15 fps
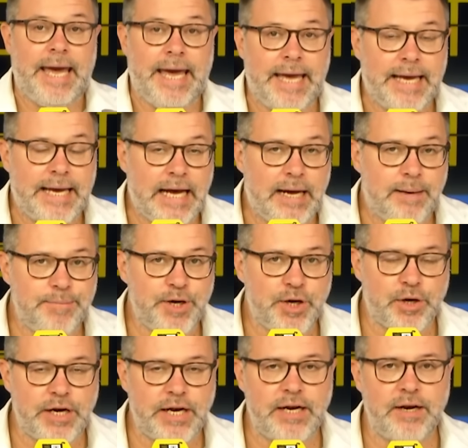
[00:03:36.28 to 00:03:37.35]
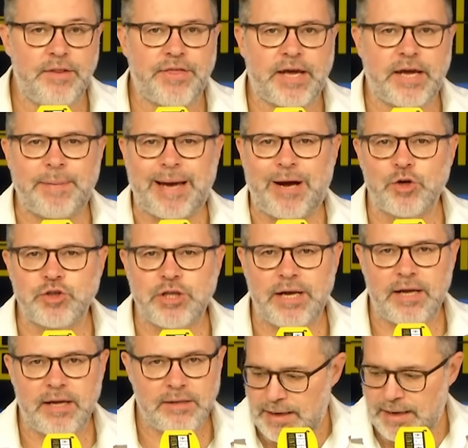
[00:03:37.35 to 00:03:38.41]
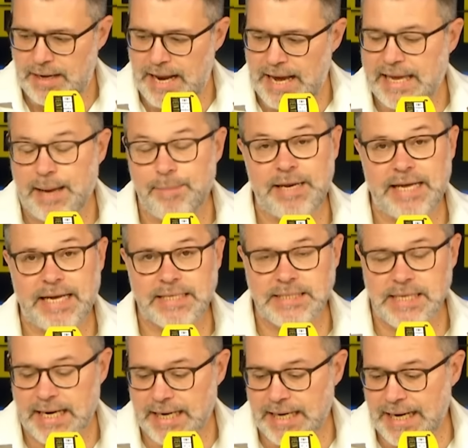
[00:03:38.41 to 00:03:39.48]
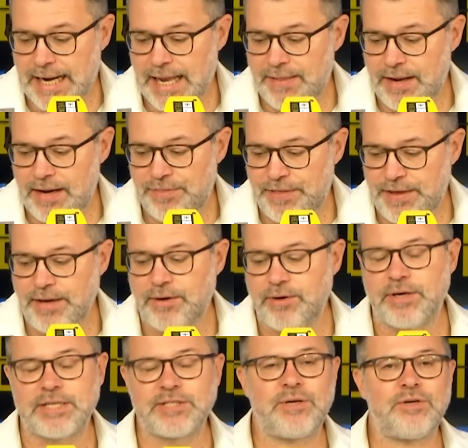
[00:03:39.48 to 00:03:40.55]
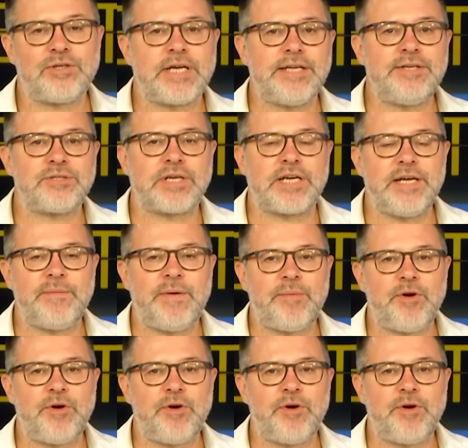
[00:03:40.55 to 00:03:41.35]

En cambio, con el la que aplica es la regla del 5, que son los años que lleva